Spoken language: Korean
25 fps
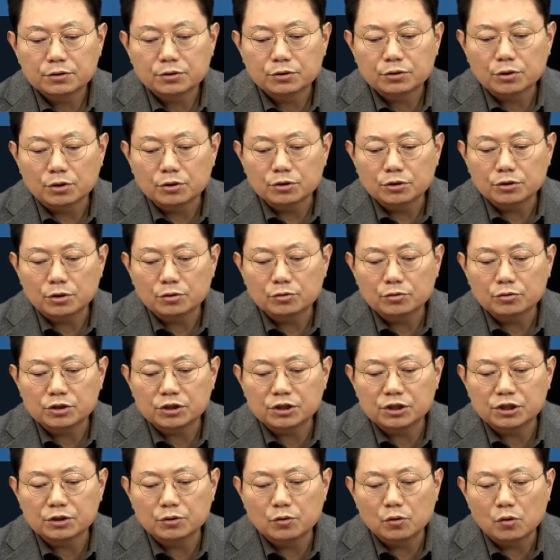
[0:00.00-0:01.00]
정선도
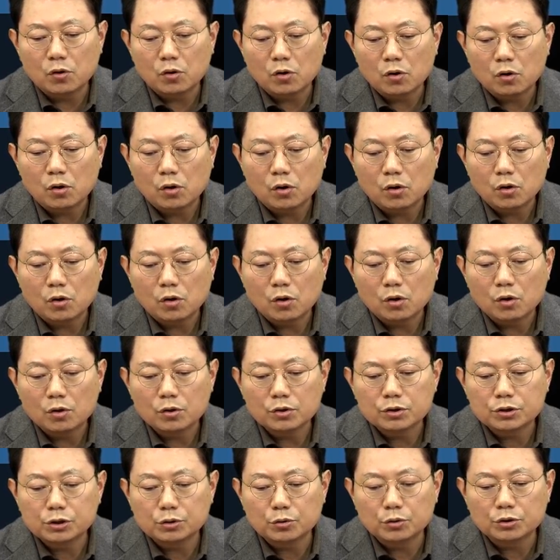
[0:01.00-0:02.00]
지키고
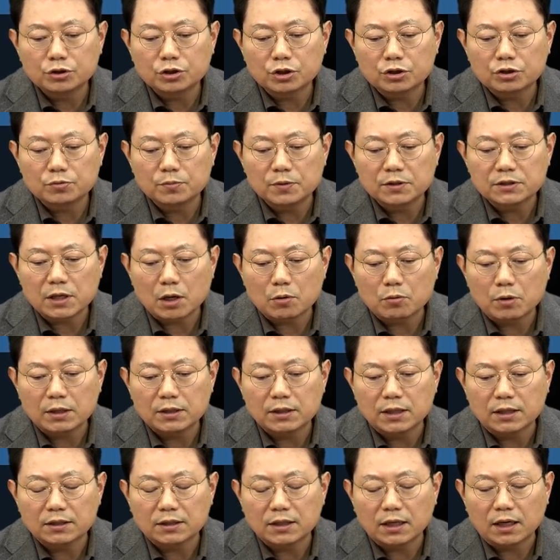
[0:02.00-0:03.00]
신호 지켰으면 사고 안
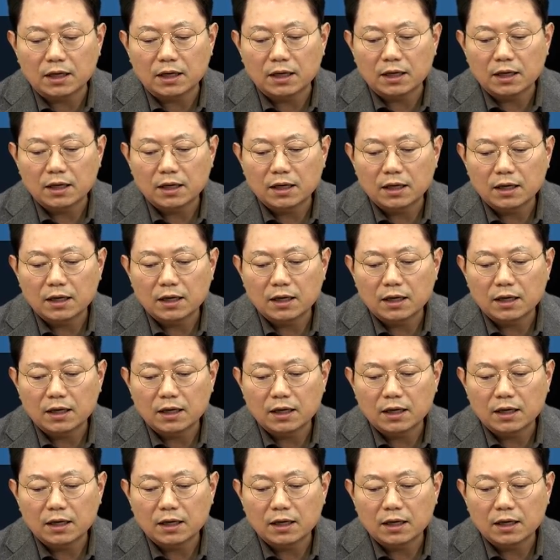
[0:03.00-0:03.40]
난다.